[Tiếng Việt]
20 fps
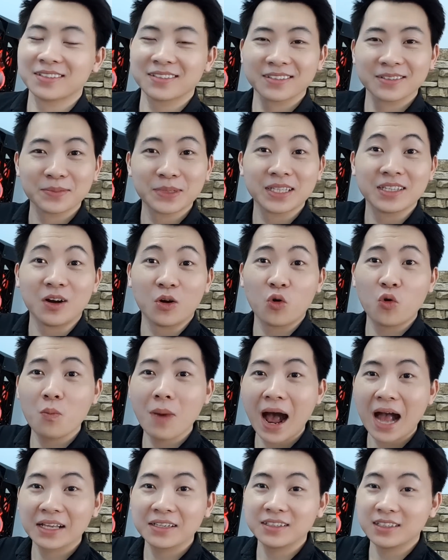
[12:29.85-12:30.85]
Mình chọn U
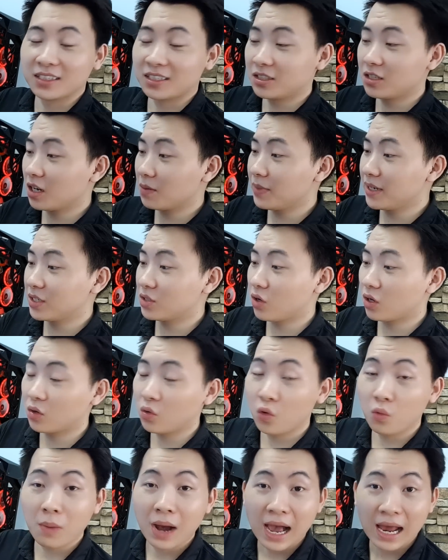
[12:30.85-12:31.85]
ba nhỉ, trước mình chọn
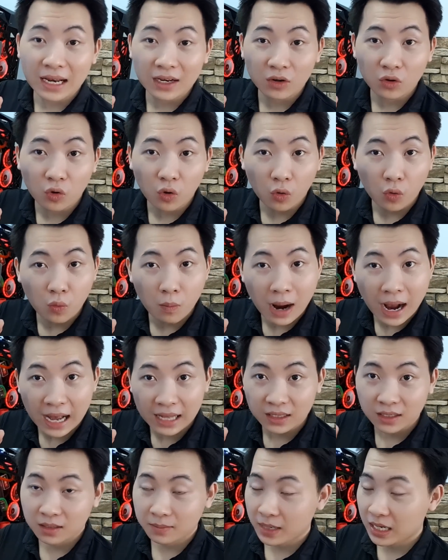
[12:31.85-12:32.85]
U ba là nó có U ba
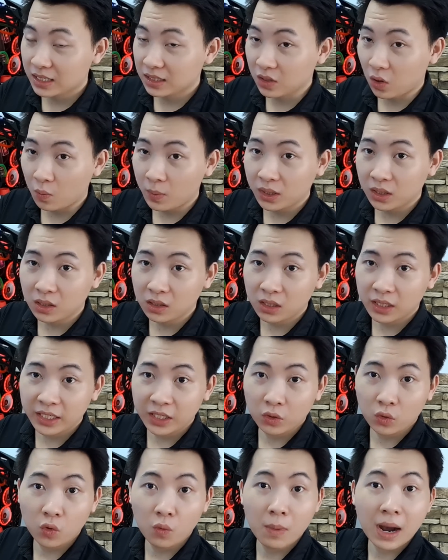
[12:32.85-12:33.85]
nha các bạn, sáu mươi tư gi-ga-bai
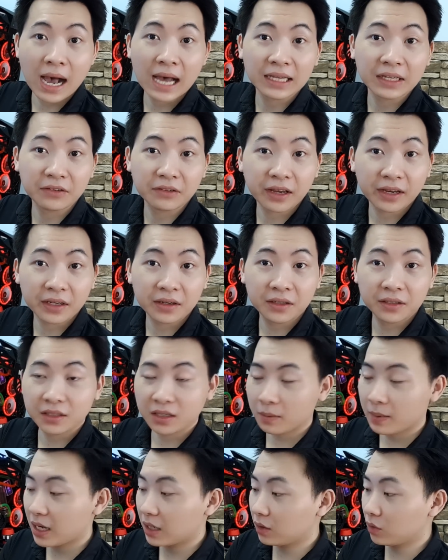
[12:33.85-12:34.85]
U ba thì nhanh hơn nha các
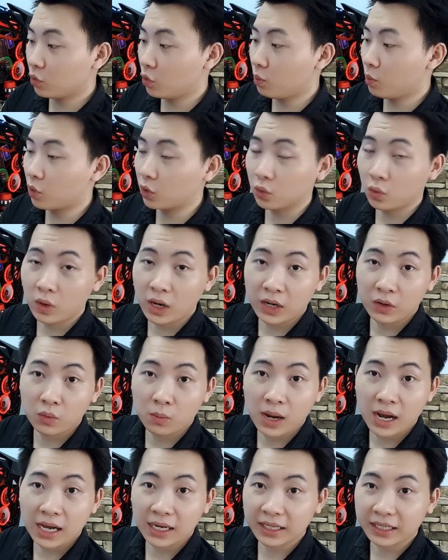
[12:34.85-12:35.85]
bạn. U một, U hai, U
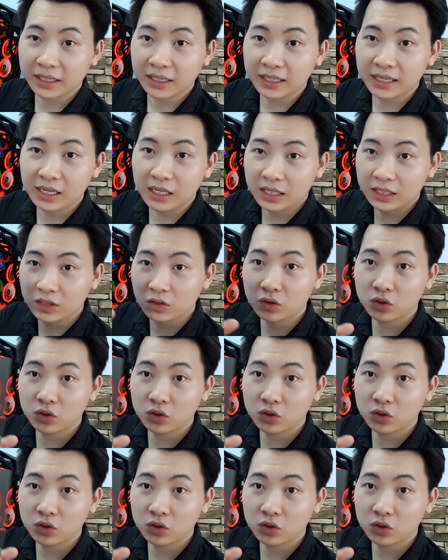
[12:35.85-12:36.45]
ba này, cái này là nó